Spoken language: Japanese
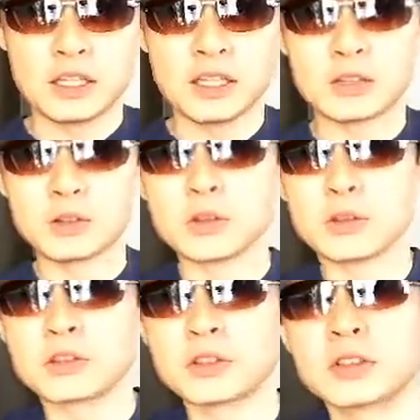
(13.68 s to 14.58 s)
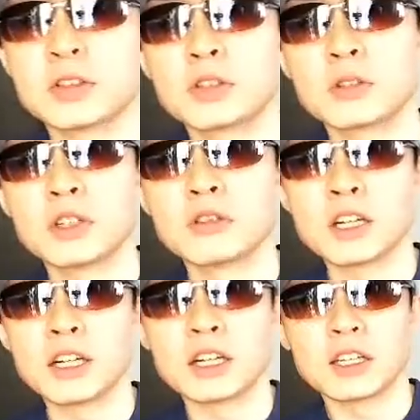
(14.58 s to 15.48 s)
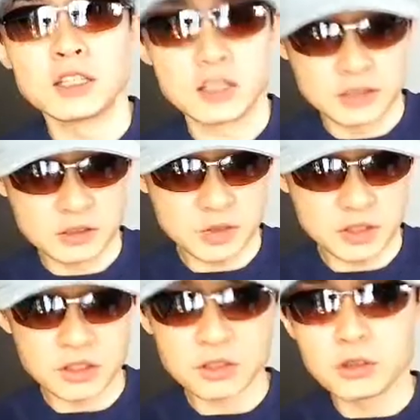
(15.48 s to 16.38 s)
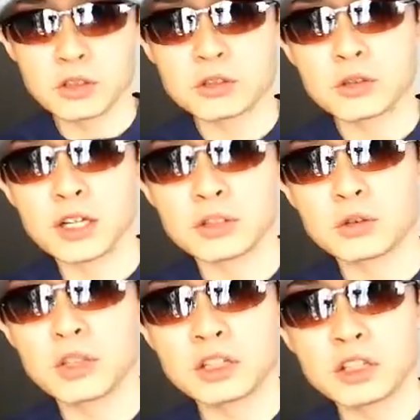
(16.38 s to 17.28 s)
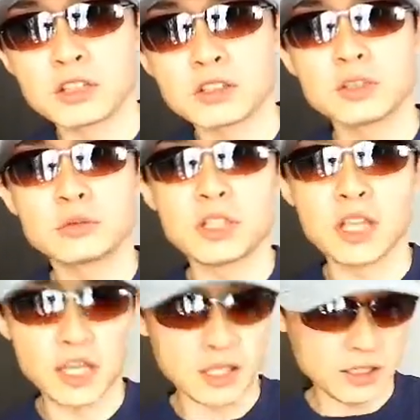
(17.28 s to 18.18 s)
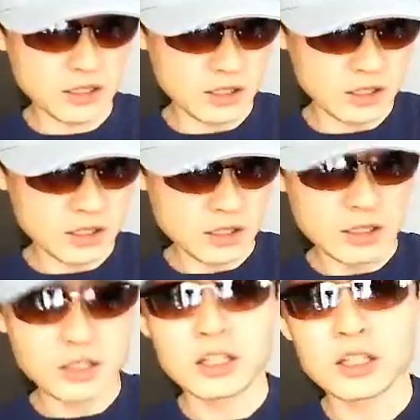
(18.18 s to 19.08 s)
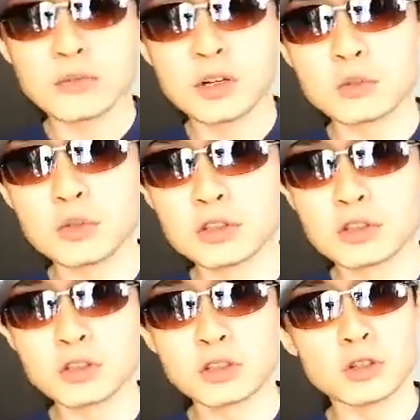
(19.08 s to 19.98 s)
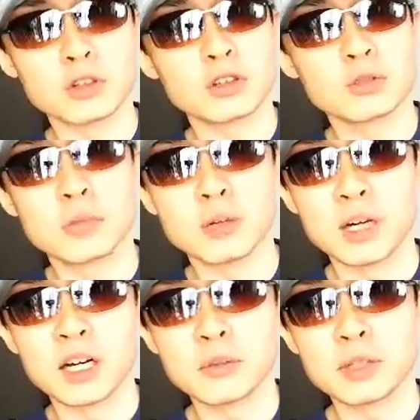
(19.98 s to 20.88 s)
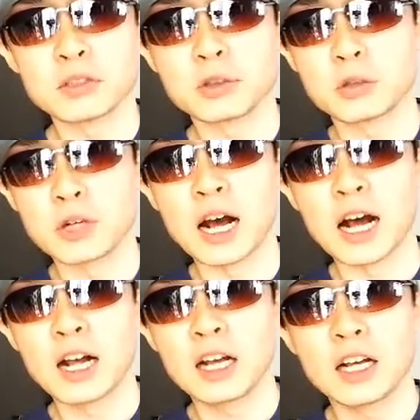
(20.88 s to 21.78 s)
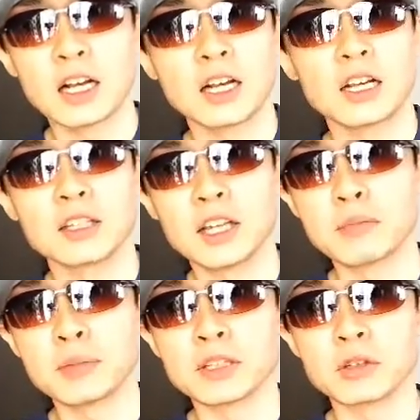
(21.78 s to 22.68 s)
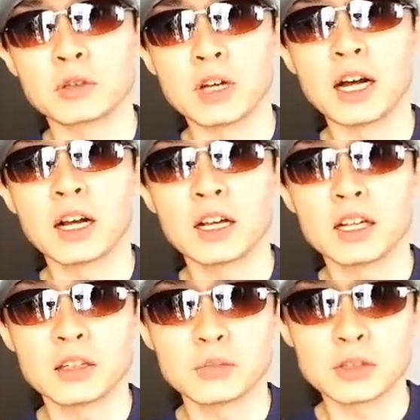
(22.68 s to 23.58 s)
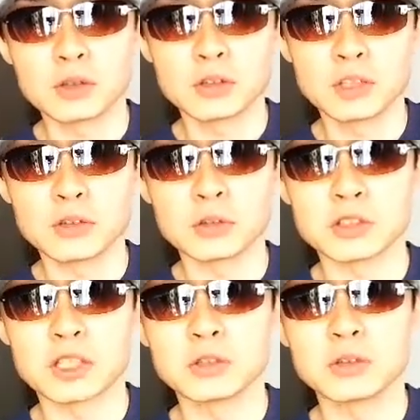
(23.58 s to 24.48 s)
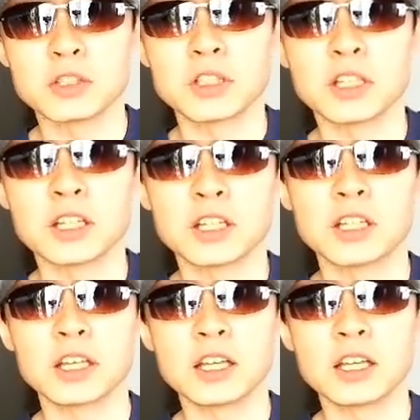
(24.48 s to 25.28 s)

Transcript: えっと、これは、まあ、筋トレとかトレーニングジムで、まあ、重い重量、まあ、バーベルとか、ダンベルとか、まあ、そういったのを使うときに、